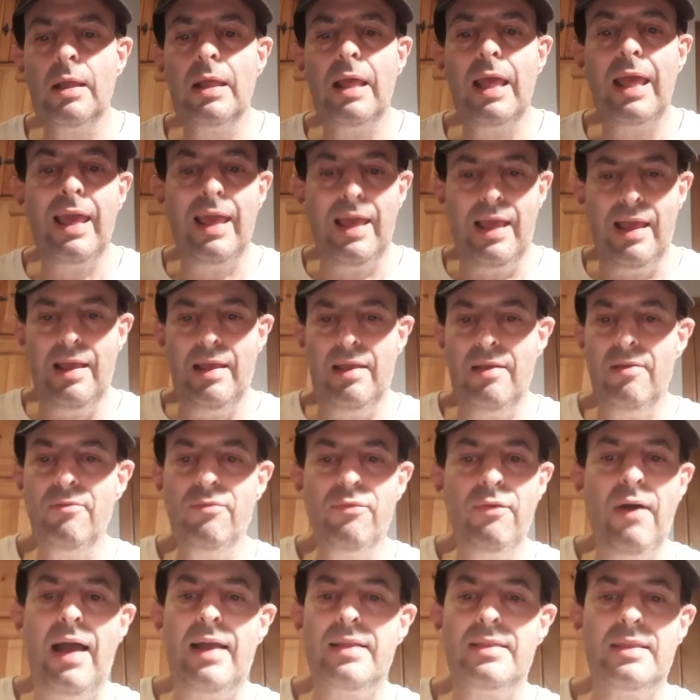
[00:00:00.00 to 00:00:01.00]
e
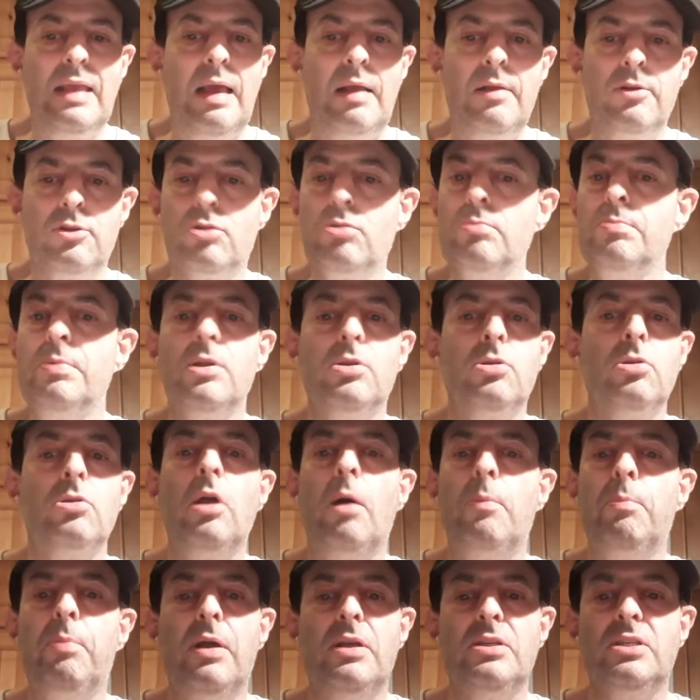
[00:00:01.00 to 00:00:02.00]
infatti subito
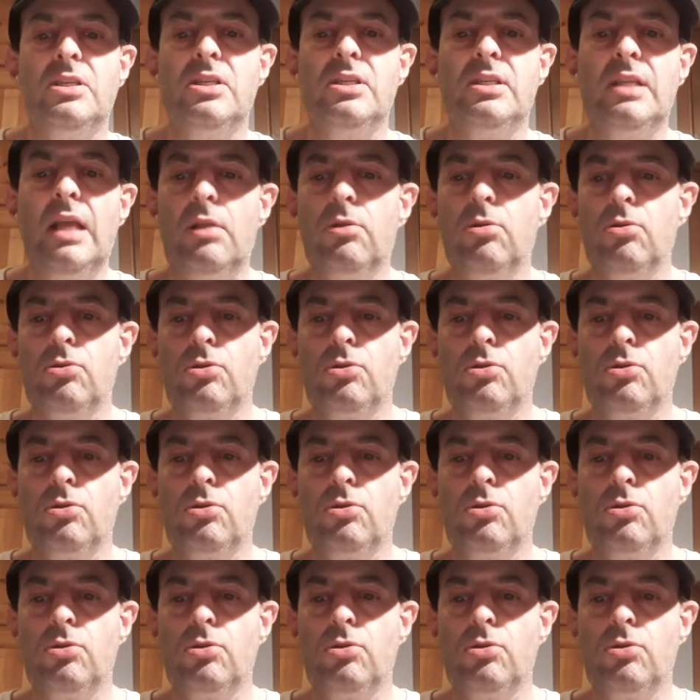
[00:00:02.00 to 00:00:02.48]
dopo essere stato